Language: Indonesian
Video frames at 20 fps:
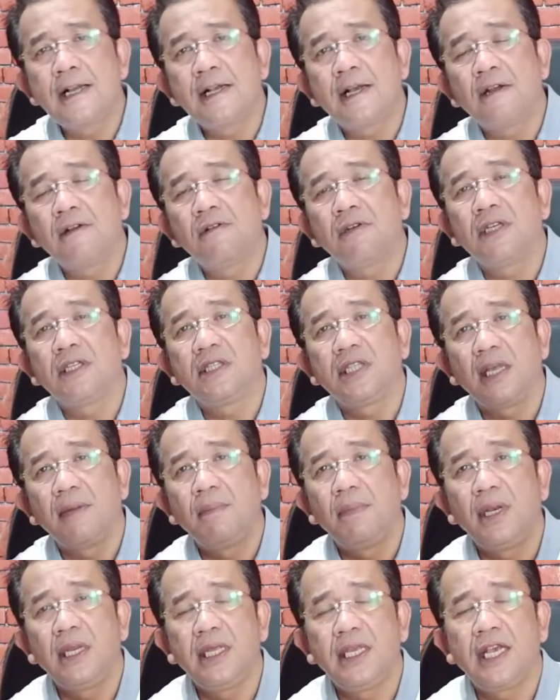kalau kita
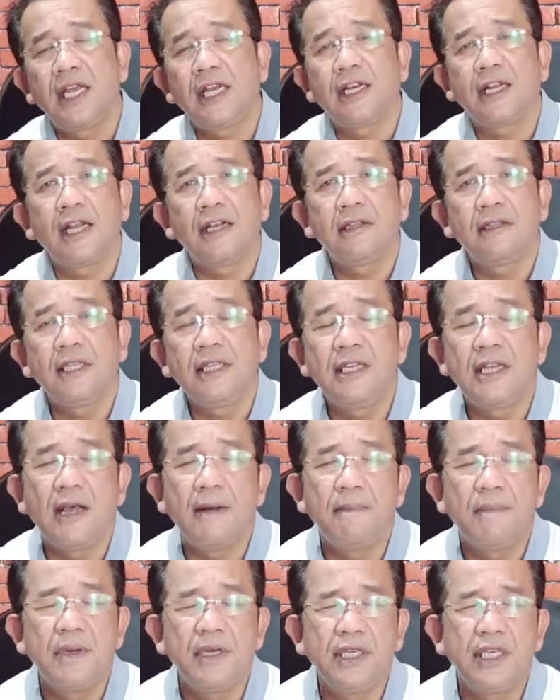melihat kan
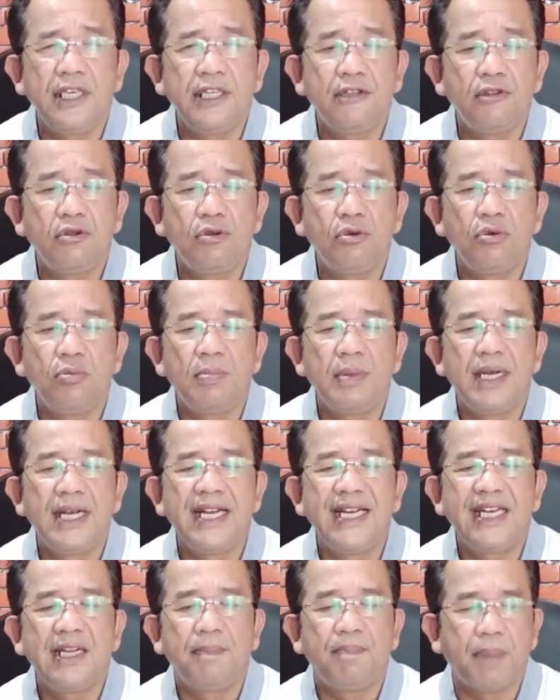tidak begitu
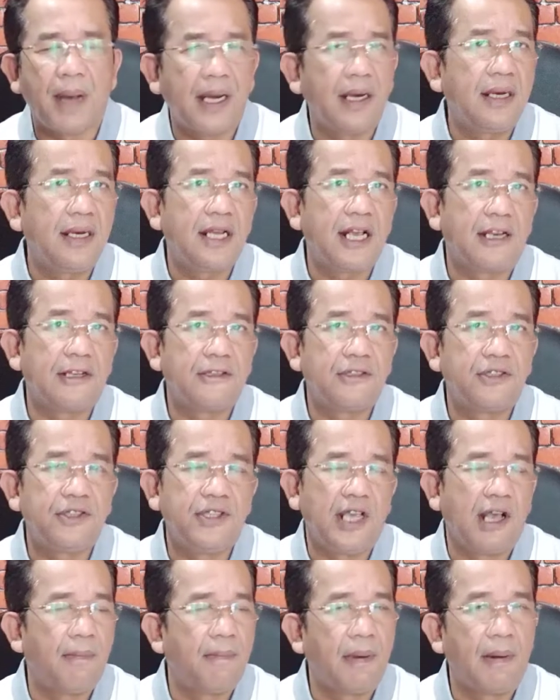mengedepankan
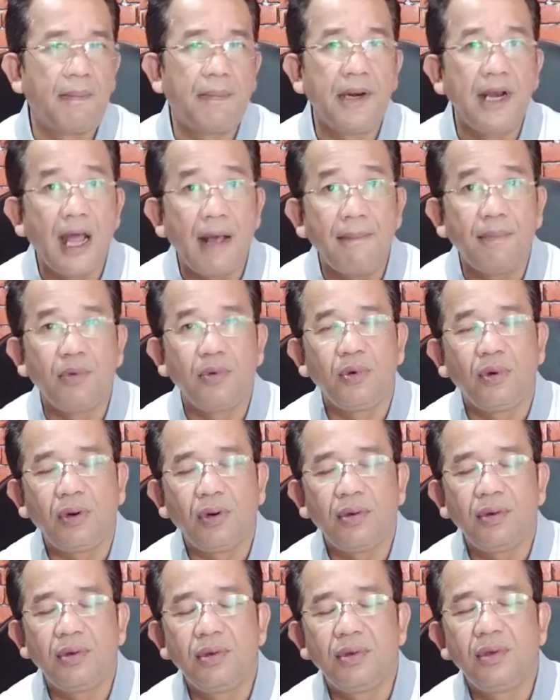siapa penabur